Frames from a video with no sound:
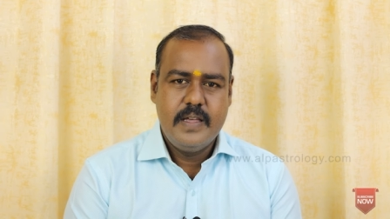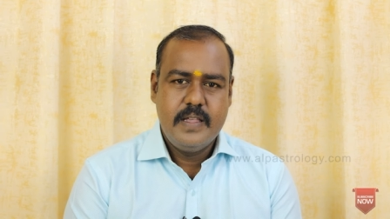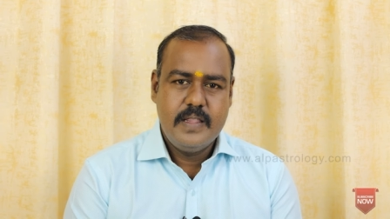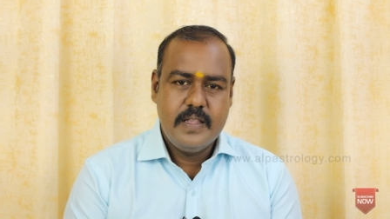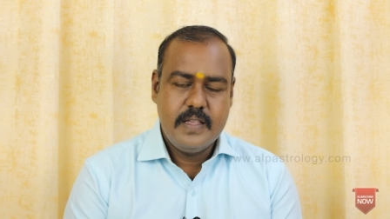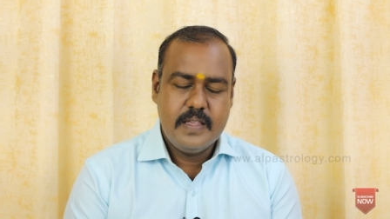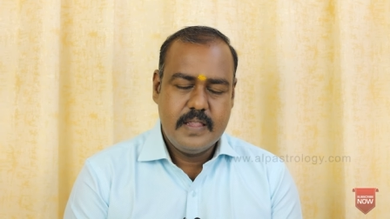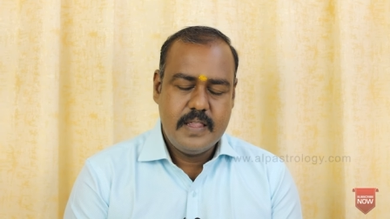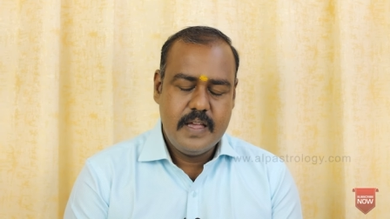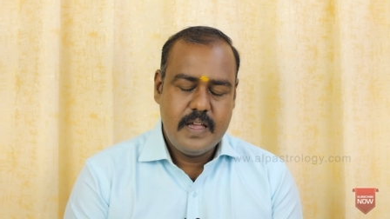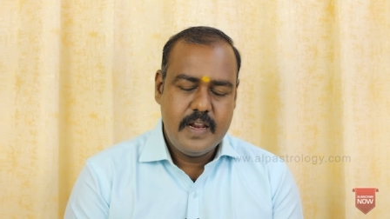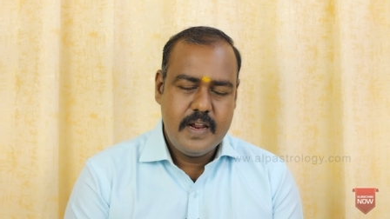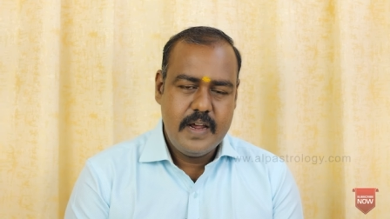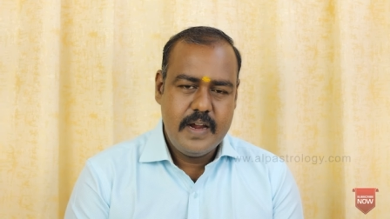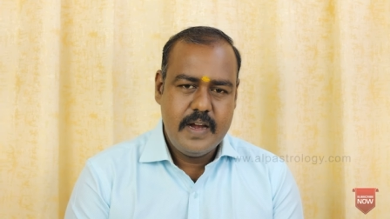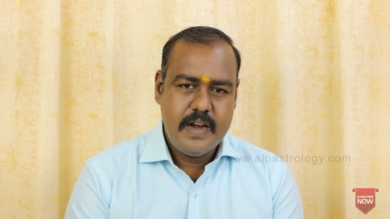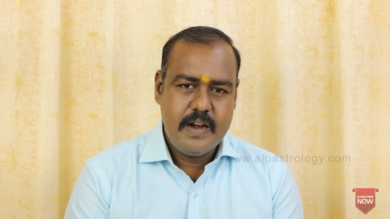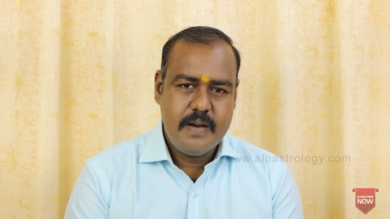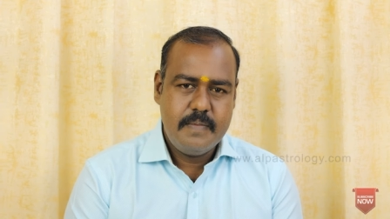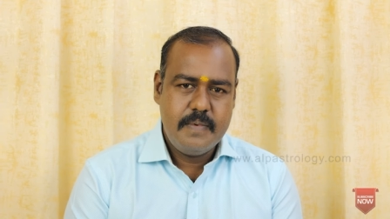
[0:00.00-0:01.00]
இந்த
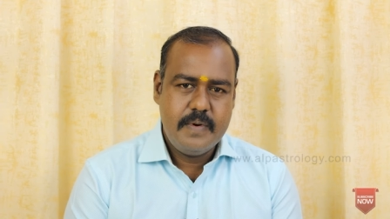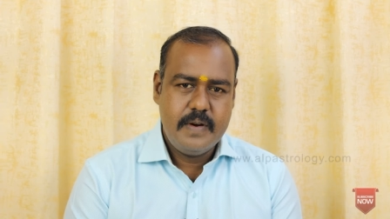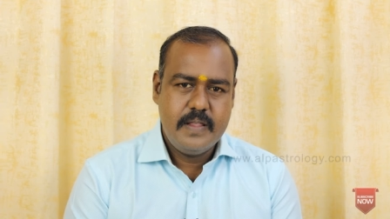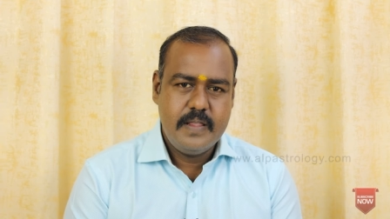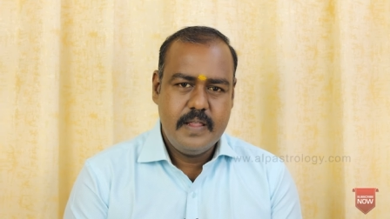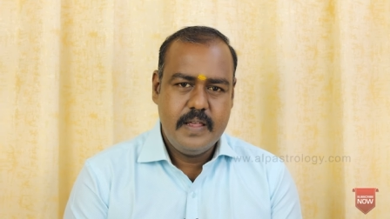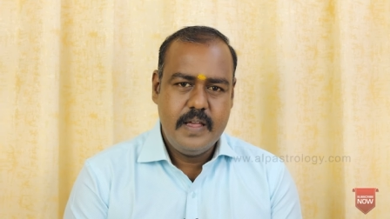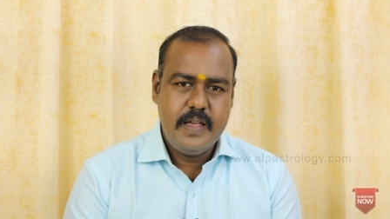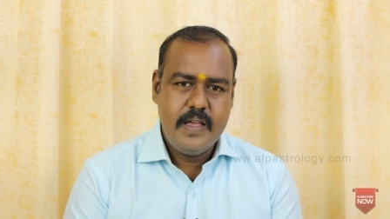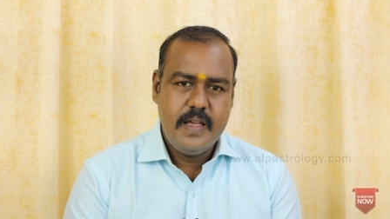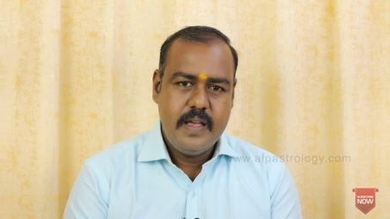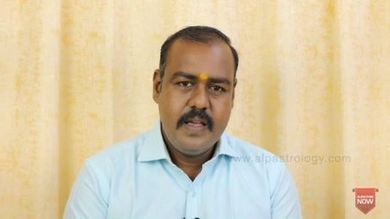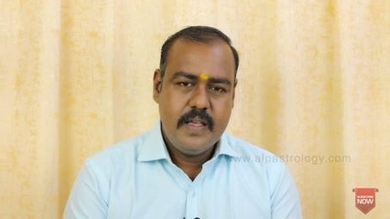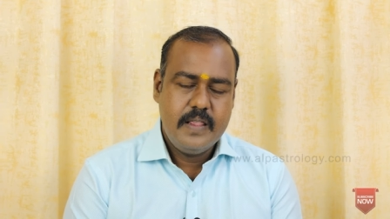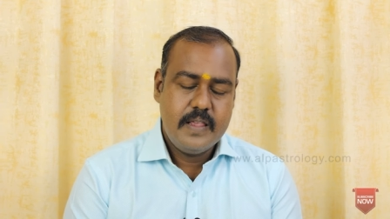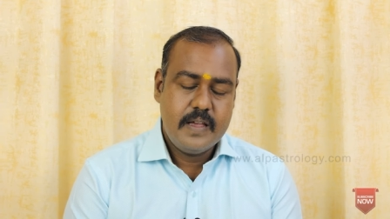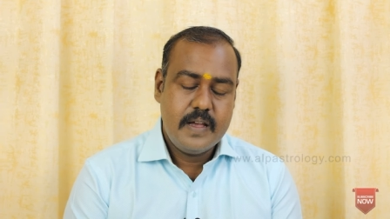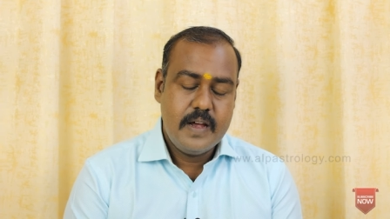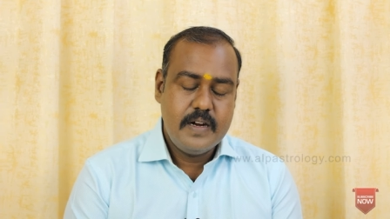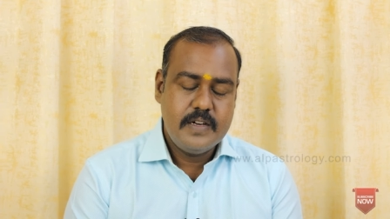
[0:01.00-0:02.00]
தைராய்டு என்ன பண்ணுது
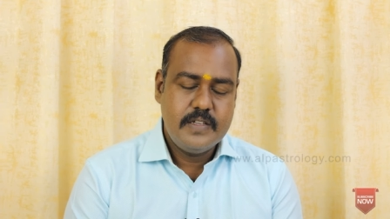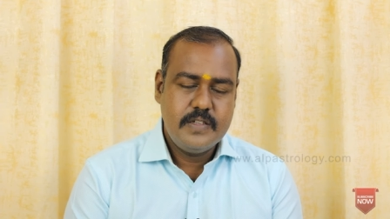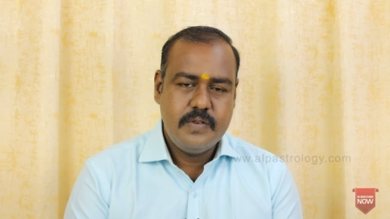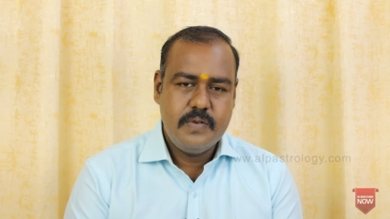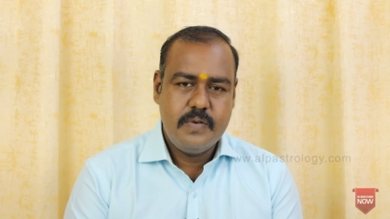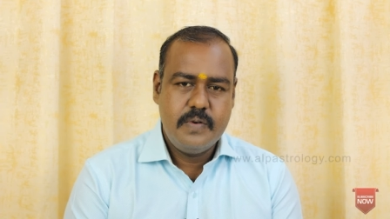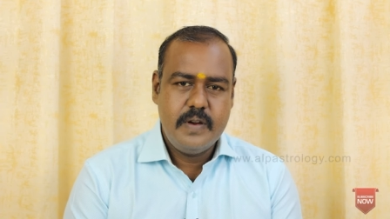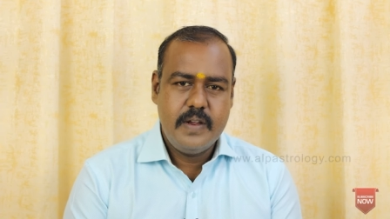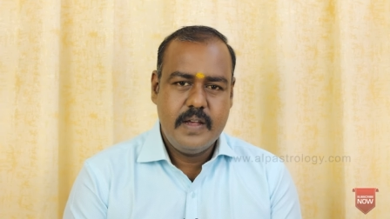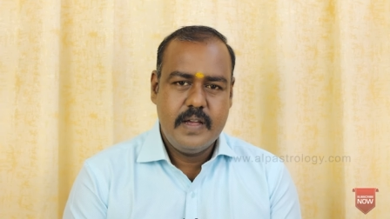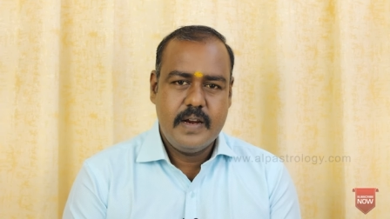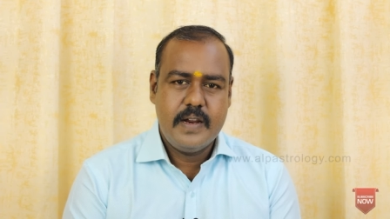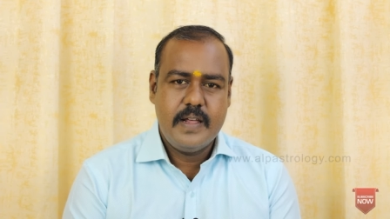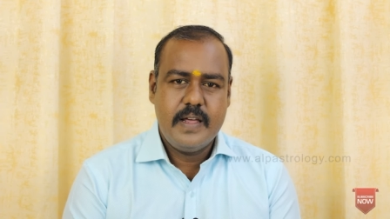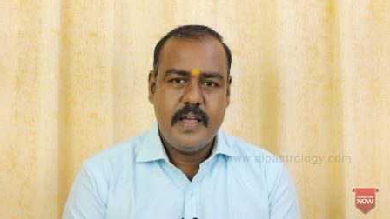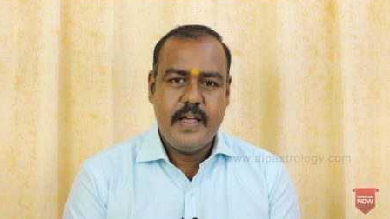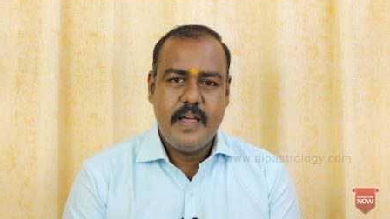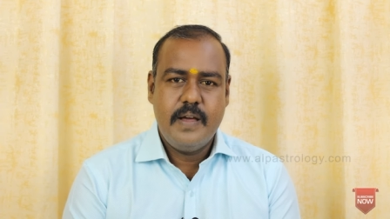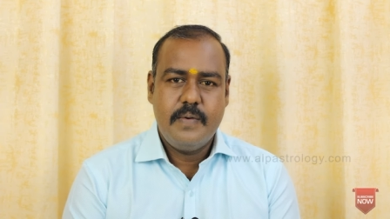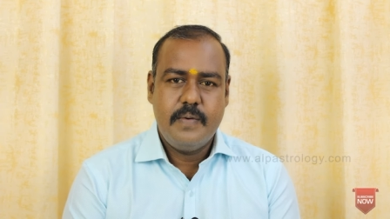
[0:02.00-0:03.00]
இந்த கால்சிடோனிங்கிற
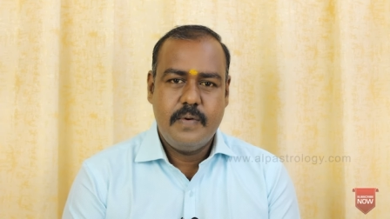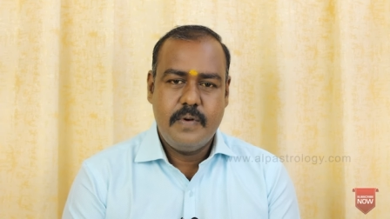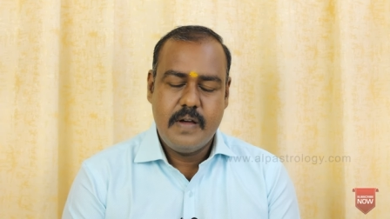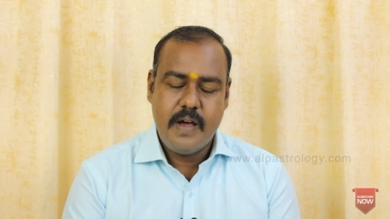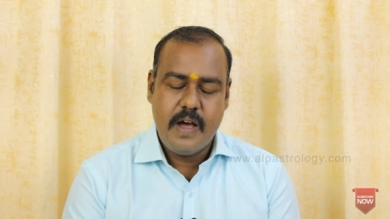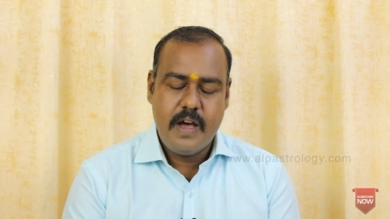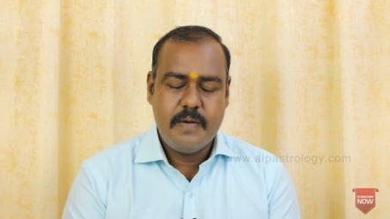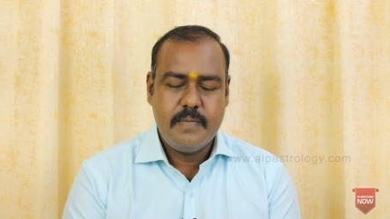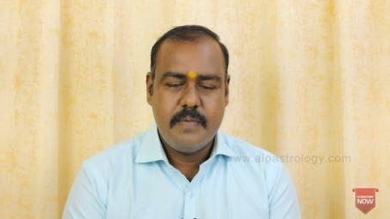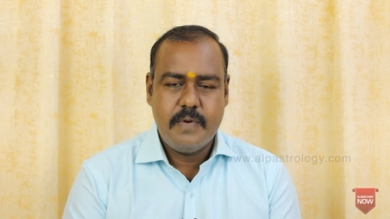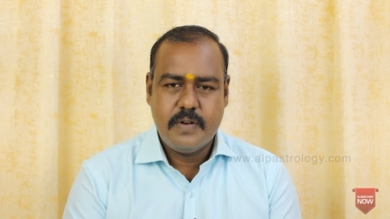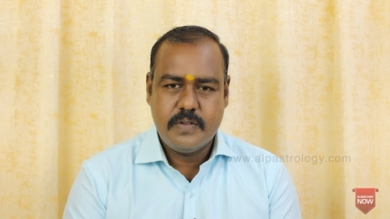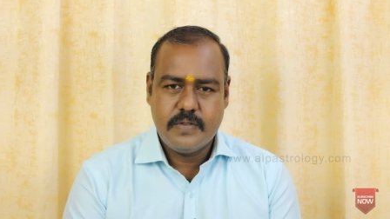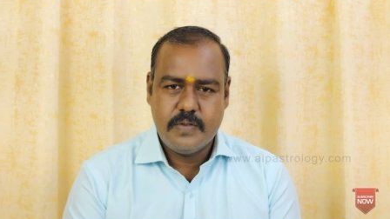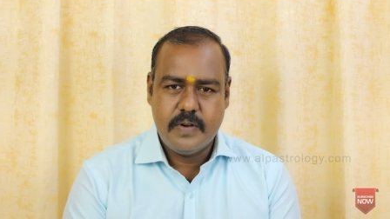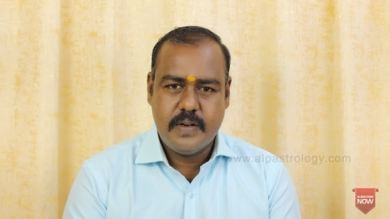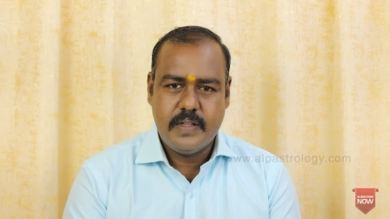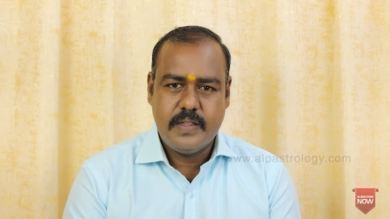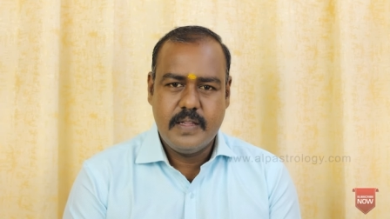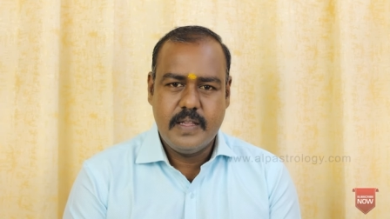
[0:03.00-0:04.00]
ஒரு ஹார்மோனை
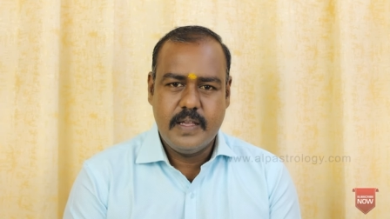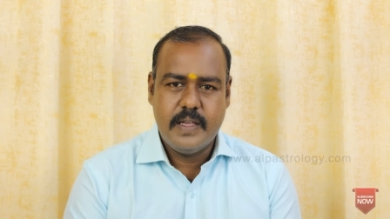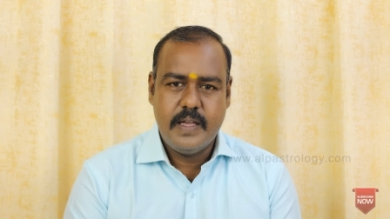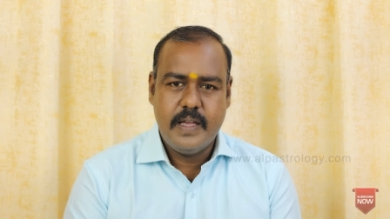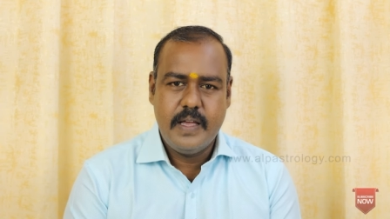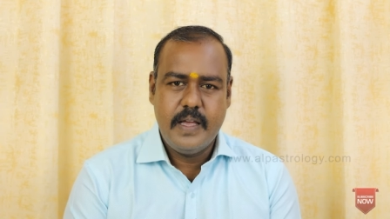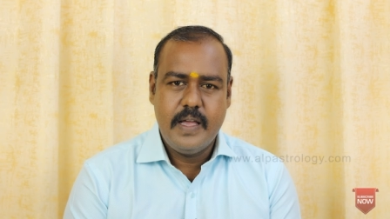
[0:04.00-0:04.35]
சுரந்து